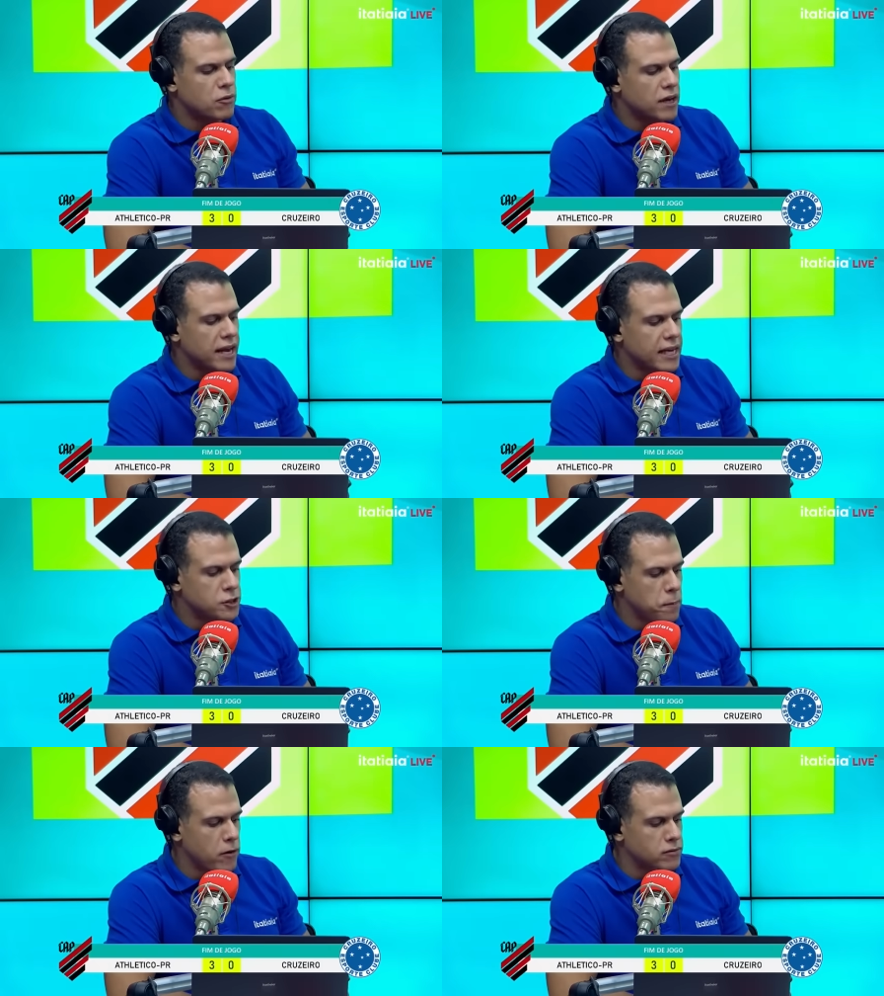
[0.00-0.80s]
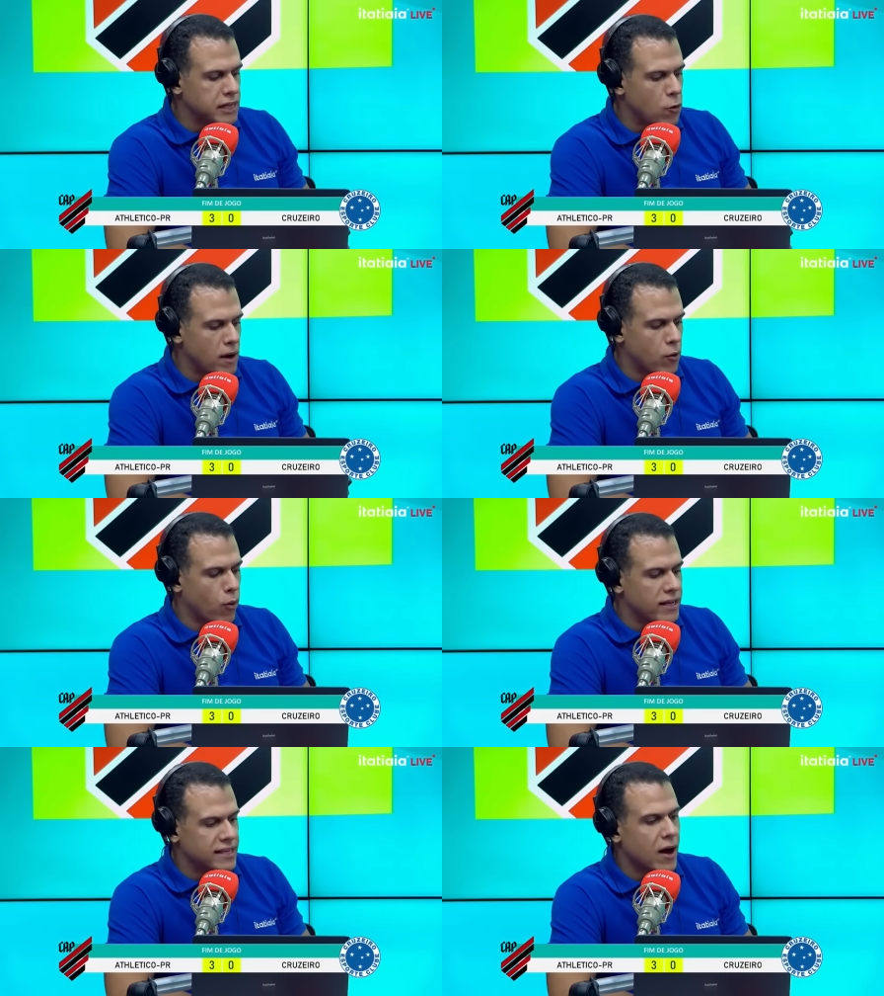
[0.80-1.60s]
Mas eu queria te perguntar uma
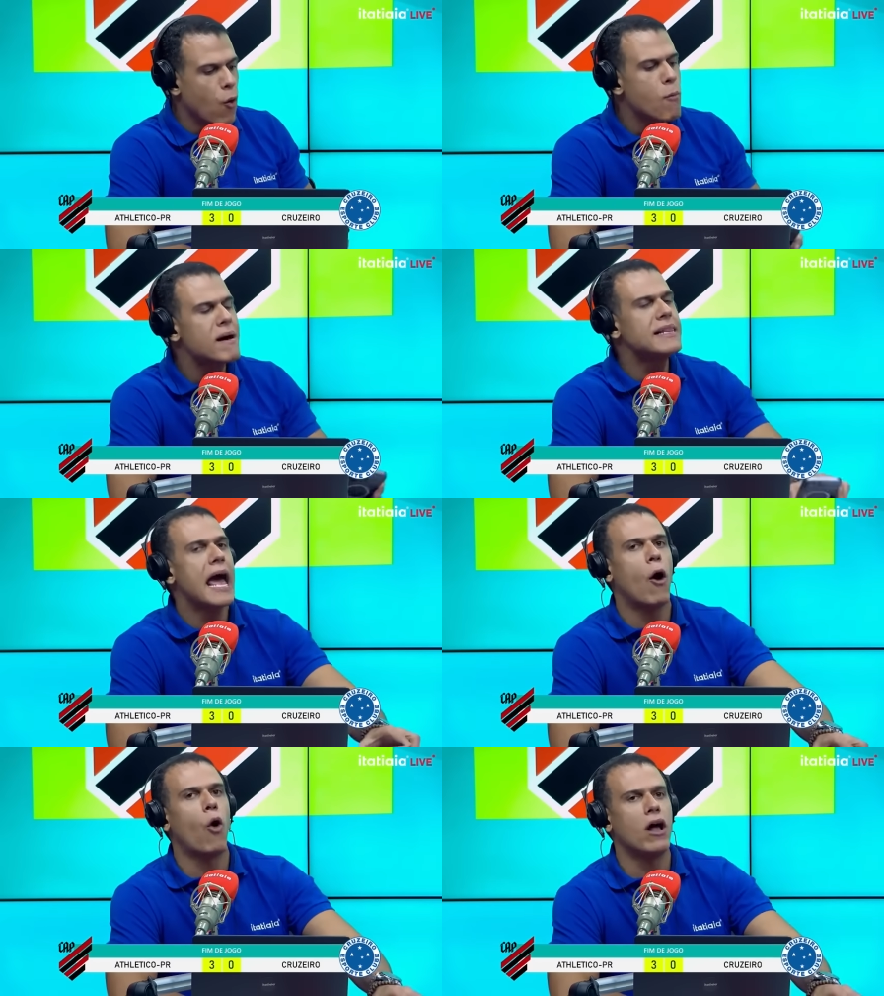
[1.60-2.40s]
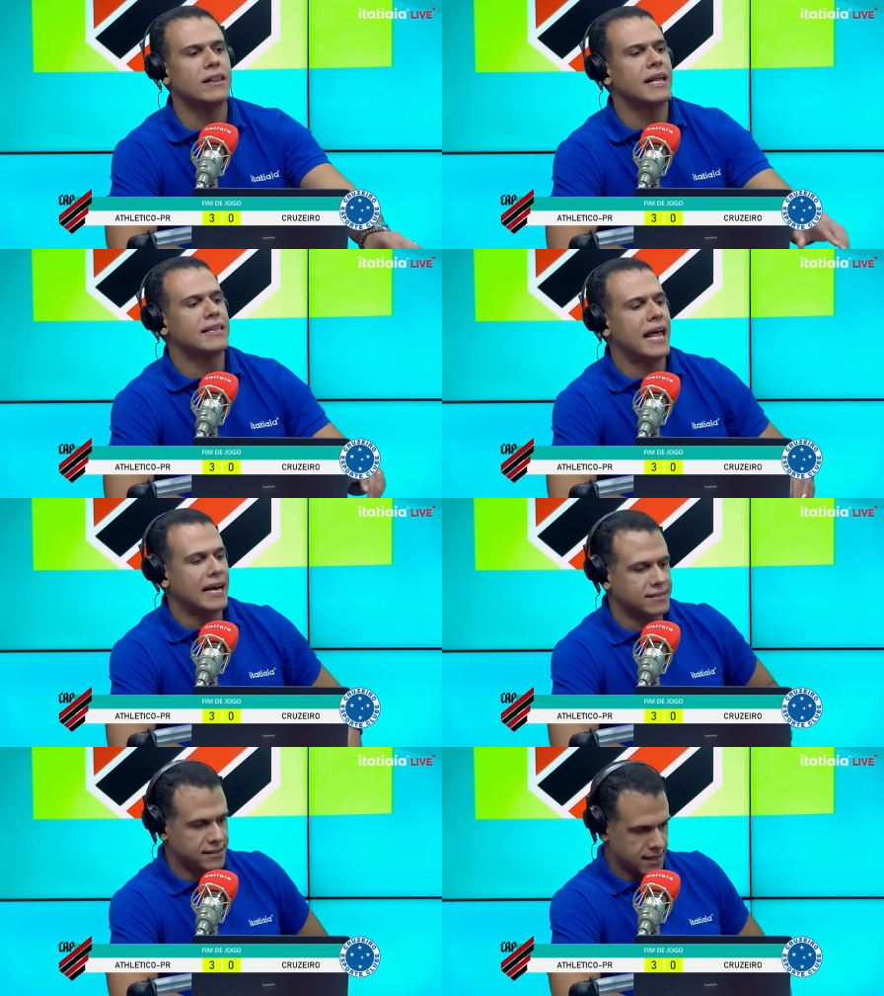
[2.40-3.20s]
coisa: uma derrota
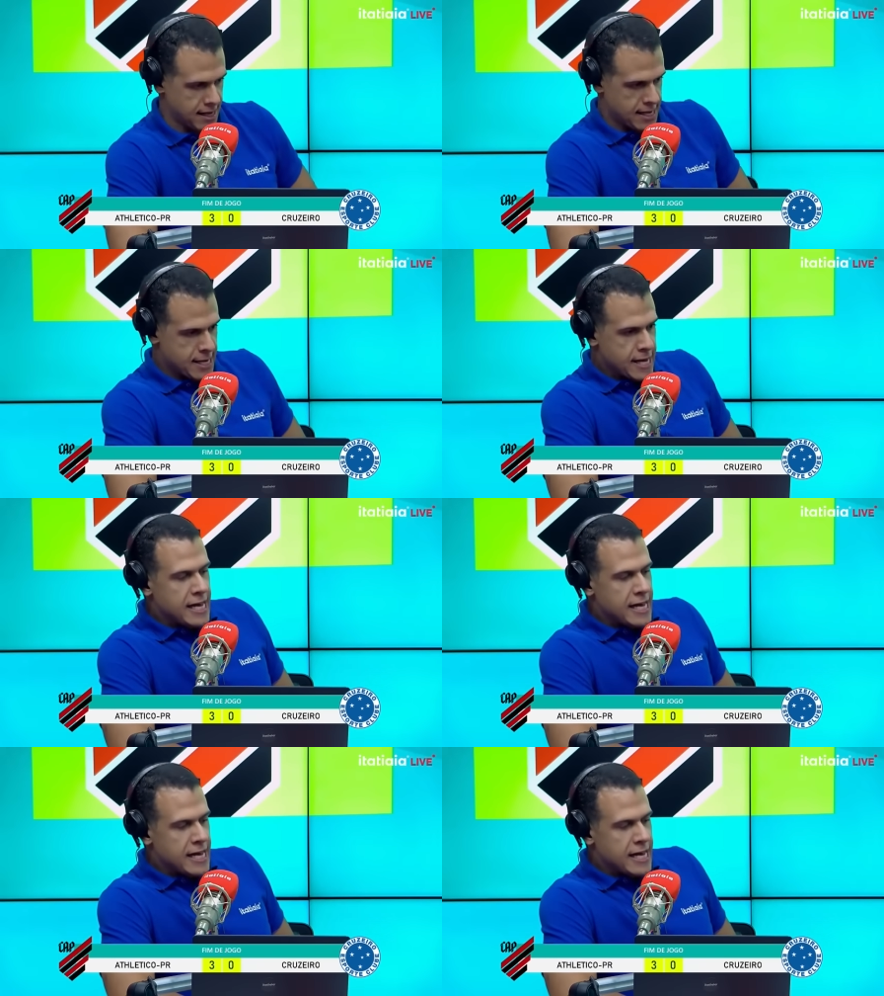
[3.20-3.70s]
dessa,